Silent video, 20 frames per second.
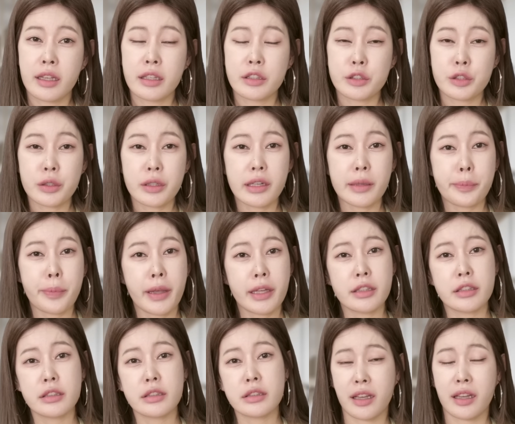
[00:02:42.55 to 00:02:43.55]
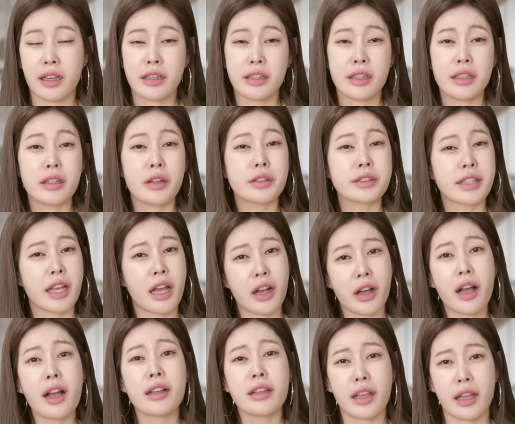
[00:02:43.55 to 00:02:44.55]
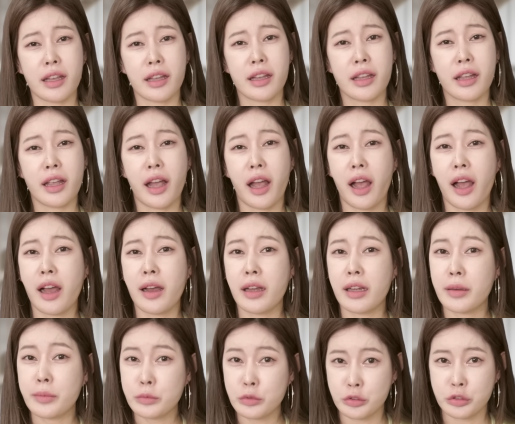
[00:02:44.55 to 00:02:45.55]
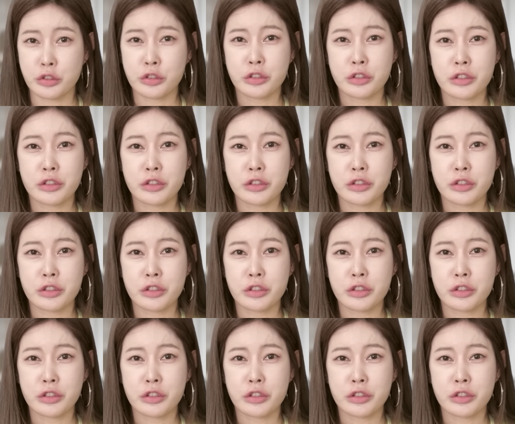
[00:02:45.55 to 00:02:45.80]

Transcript: 실리페는 이런 상황에 아무